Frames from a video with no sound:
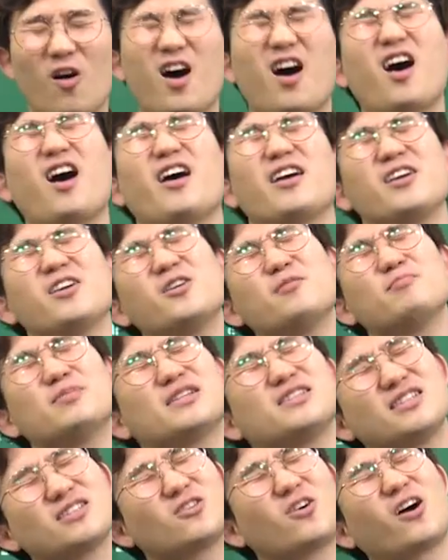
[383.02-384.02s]
와, 이런
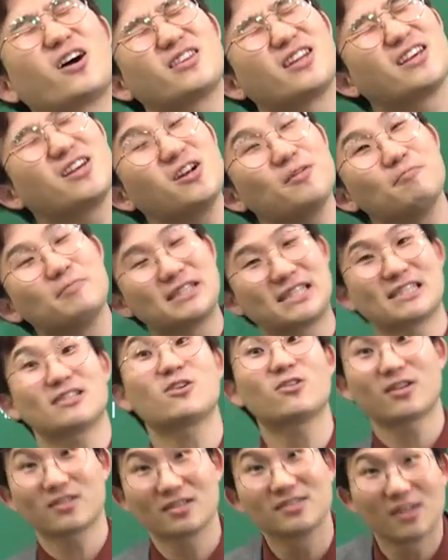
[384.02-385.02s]
미칠 것 같아. 이런 미칠
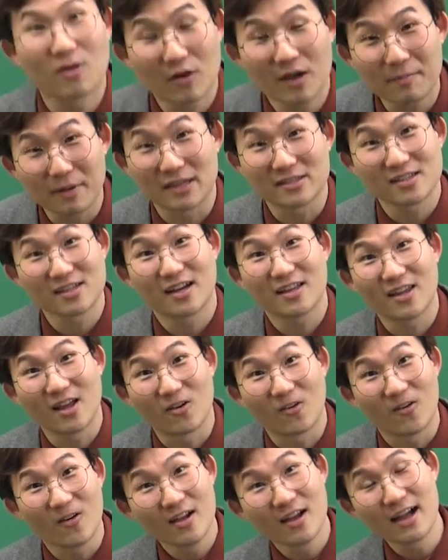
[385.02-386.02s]
것 같은 상황이
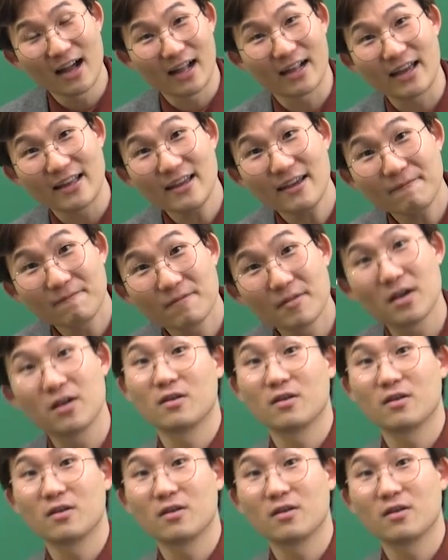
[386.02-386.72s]
발생한다고. 알겠니?